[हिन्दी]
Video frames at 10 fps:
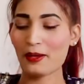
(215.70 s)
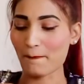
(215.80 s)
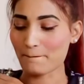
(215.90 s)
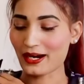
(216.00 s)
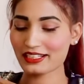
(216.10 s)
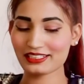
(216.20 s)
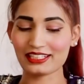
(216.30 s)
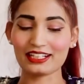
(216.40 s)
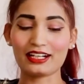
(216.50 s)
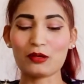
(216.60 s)

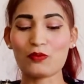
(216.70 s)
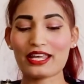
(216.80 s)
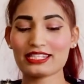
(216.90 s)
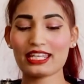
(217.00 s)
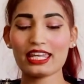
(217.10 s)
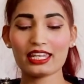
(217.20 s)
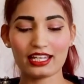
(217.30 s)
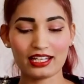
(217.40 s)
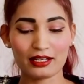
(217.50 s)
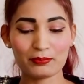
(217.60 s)
बट वैसे
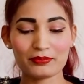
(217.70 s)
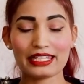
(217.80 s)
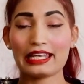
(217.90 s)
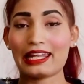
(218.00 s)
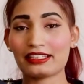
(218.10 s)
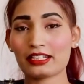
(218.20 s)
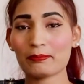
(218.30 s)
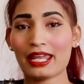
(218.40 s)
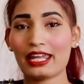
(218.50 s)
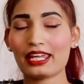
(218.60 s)
ये लेदर
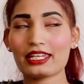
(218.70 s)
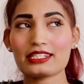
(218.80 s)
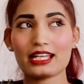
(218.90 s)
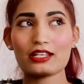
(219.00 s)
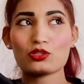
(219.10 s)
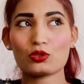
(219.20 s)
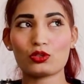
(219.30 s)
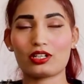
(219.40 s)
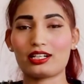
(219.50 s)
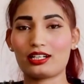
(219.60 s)
में है इसका जो
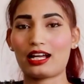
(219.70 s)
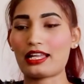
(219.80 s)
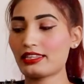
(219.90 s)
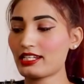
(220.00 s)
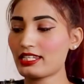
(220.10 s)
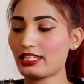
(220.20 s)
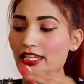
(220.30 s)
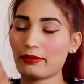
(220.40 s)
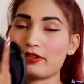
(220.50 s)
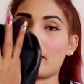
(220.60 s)
अंदर से
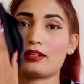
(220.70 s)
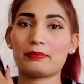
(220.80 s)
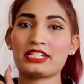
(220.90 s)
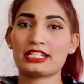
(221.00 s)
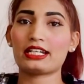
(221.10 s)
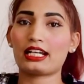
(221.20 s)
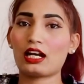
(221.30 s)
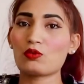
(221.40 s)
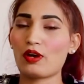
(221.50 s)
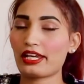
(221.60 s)
ये मटेरियल
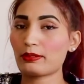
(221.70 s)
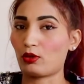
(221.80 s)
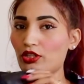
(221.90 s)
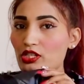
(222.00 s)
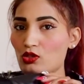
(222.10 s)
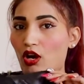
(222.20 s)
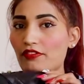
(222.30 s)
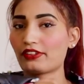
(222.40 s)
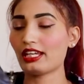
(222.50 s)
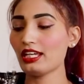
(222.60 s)
लगा हुआ है ये बहुत ही
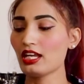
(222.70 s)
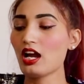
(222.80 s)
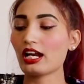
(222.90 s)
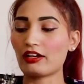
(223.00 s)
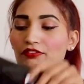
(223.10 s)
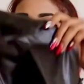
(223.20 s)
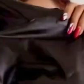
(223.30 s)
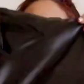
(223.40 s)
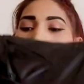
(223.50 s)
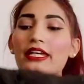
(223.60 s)
सॉफ्ट है
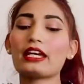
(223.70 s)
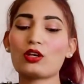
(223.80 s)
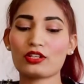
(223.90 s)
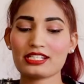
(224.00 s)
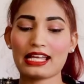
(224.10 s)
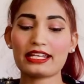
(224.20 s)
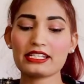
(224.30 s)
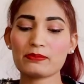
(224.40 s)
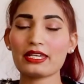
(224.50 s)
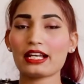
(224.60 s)
कंफर्टेबल भी है और
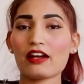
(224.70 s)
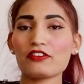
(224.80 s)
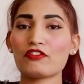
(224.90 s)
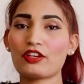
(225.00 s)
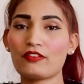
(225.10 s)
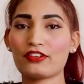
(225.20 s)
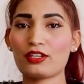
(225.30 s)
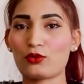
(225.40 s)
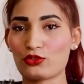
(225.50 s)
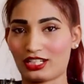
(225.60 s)
स्टाइलिश भी है काफ़ी फ्री
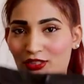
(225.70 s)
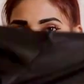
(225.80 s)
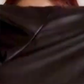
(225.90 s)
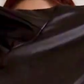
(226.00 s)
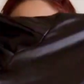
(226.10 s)
फ्री हो सकते हो इसको